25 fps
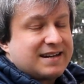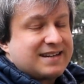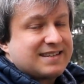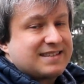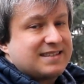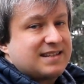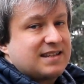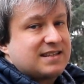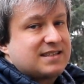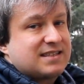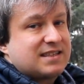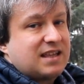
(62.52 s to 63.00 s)

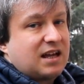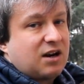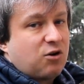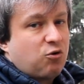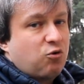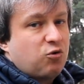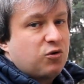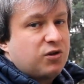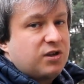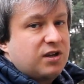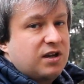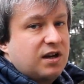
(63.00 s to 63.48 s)

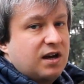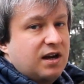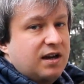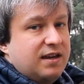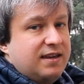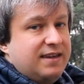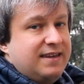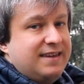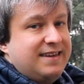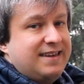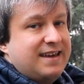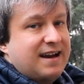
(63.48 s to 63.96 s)
разносторонняя
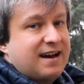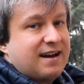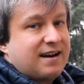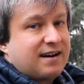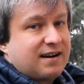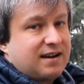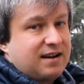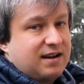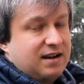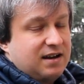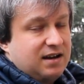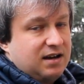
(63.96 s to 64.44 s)
и
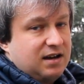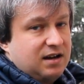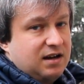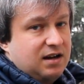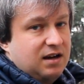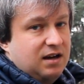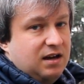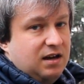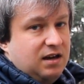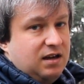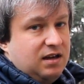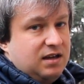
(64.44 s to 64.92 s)
яркая
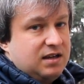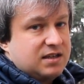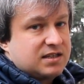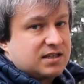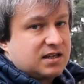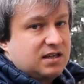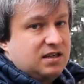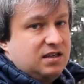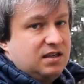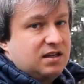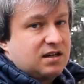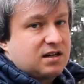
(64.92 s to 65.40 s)

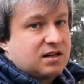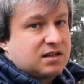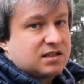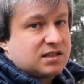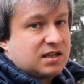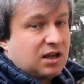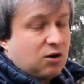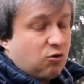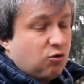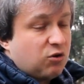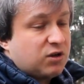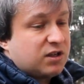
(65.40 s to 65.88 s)
из книг
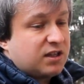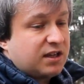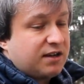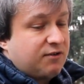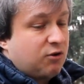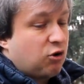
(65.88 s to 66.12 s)
Сорокина.